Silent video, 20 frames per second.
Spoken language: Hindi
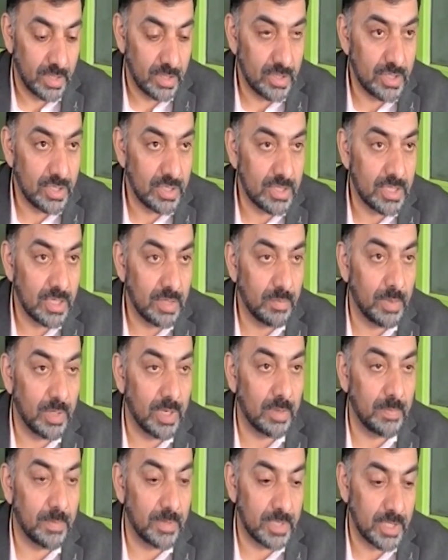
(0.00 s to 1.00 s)
जिससे
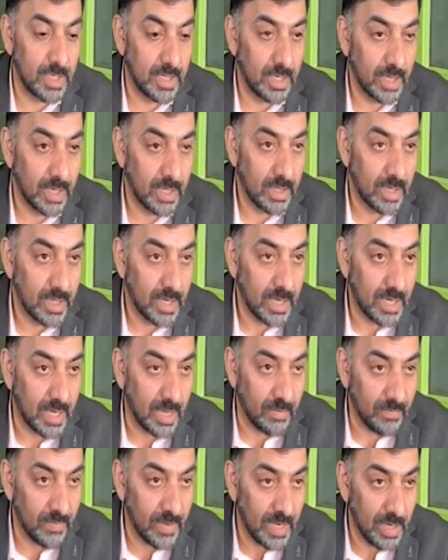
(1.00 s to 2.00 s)
ब्लड प्रेशर
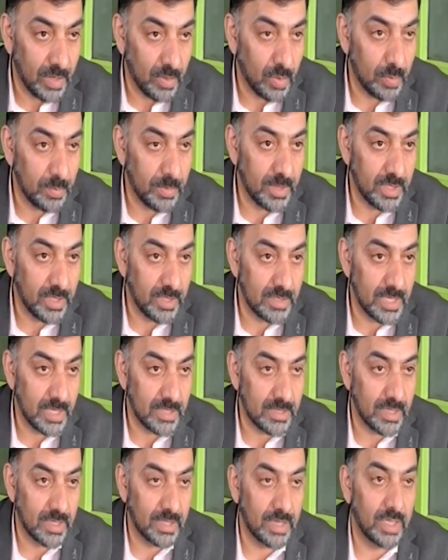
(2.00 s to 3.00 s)
कम वाले को भी दी जा
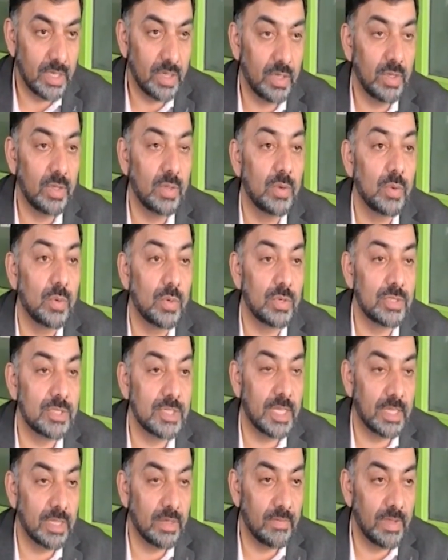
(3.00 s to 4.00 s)
सकती हैं और
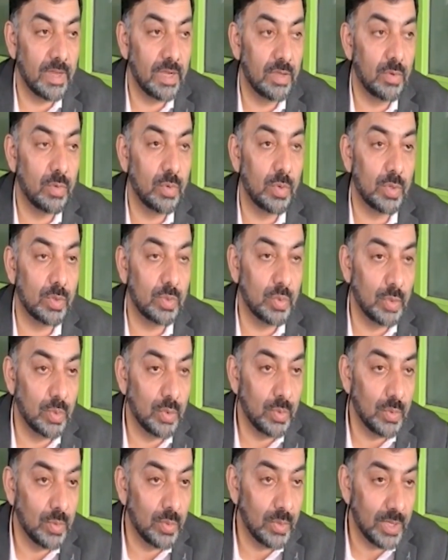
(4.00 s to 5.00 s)
ज़्यादा वाले को और
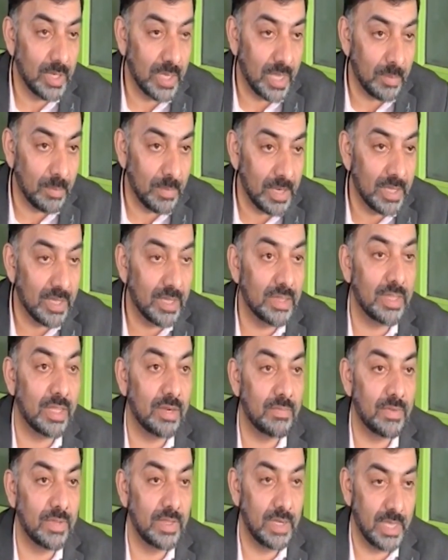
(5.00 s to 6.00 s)
दोनों को नॉर्मल की
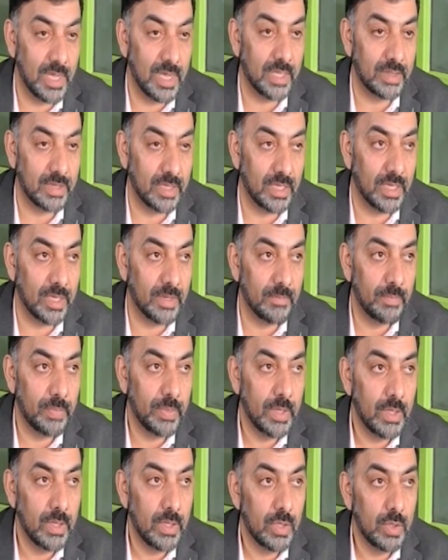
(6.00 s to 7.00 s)
तरफ ही ले आती हैं
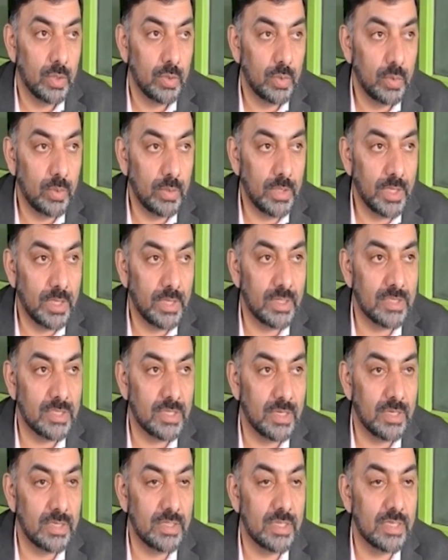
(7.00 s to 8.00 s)
तो ये
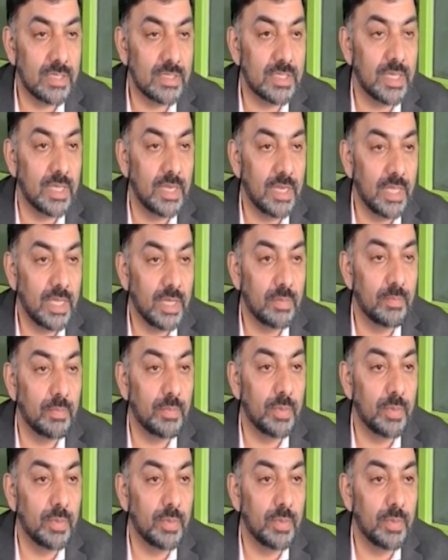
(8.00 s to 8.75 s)
रिसर्चर्स के लिए एक